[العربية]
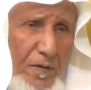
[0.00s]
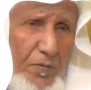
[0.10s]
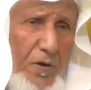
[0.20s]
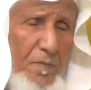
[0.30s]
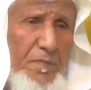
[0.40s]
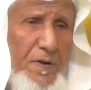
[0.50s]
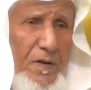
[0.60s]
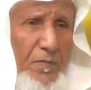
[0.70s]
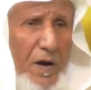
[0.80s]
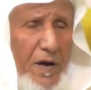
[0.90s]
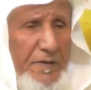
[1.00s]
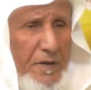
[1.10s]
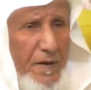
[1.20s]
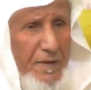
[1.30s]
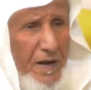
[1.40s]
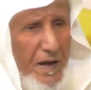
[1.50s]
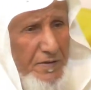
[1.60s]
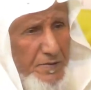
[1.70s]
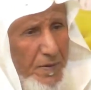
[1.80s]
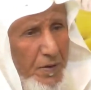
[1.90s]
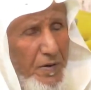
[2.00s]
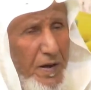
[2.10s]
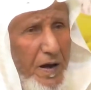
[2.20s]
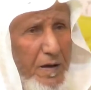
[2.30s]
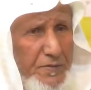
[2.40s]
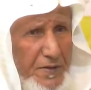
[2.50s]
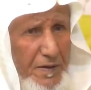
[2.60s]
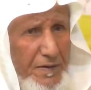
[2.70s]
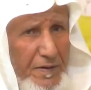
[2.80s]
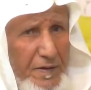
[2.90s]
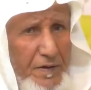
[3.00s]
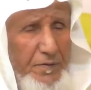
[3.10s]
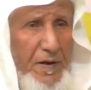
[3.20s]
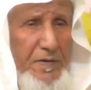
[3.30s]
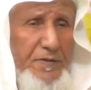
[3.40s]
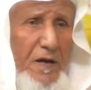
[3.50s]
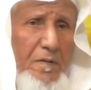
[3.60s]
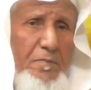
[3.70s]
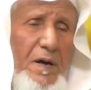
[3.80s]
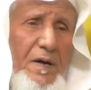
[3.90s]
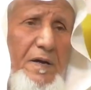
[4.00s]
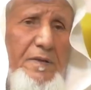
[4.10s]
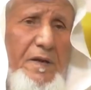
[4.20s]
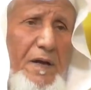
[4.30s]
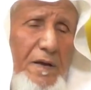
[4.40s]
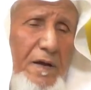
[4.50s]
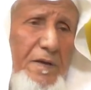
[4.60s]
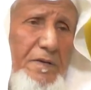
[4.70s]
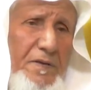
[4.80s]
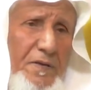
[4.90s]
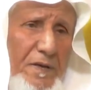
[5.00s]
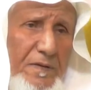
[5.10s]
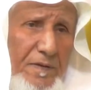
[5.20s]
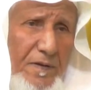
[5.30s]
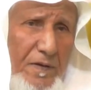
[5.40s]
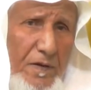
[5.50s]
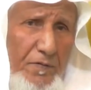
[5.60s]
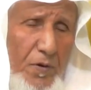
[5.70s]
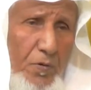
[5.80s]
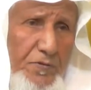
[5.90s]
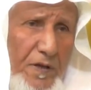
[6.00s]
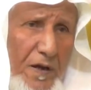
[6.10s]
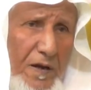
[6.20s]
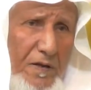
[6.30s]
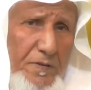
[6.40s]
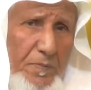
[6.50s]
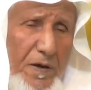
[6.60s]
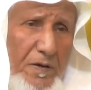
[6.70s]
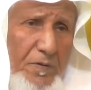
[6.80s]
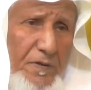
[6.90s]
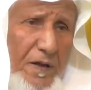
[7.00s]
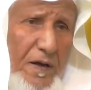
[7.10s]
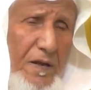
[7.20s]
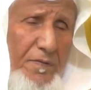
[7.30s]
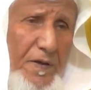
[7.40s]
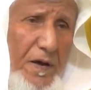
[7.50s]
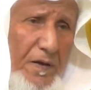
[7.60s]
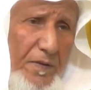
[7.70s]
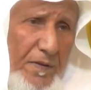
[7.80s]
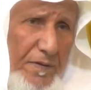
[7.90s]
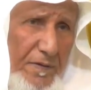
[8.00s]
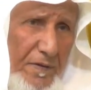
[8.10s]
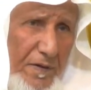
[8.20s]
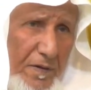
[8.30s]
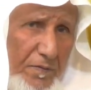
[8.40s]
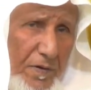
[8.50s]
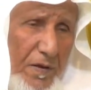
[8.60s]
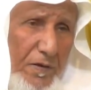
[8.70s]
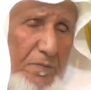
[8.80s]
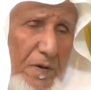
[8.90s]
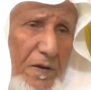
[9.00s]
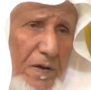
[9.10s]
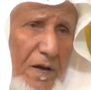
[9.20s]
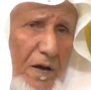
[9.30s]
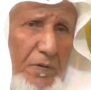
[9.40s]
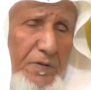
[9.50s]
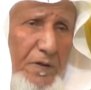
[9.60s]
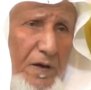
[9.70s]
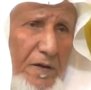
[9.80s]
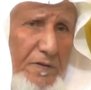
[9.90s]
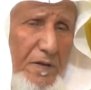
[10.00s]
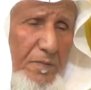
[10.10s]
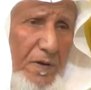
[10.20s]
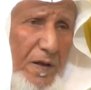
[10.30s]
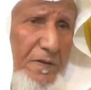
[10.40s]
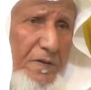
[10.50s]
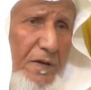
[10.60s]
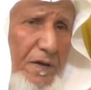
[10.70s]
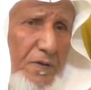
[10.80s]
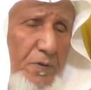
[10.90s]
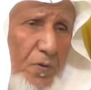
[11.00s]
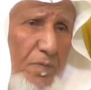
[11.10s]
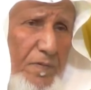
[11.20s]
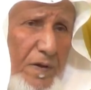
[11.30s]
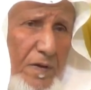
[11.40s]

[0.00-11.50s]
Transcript: وكم من واحد مثل أصبح ولا أمسى فالإنسان ما يدري عن أي شيء فهو زرع الله سبحانه وتعالى في أرضه فالحكمة لله والتقادير من الحي القيوم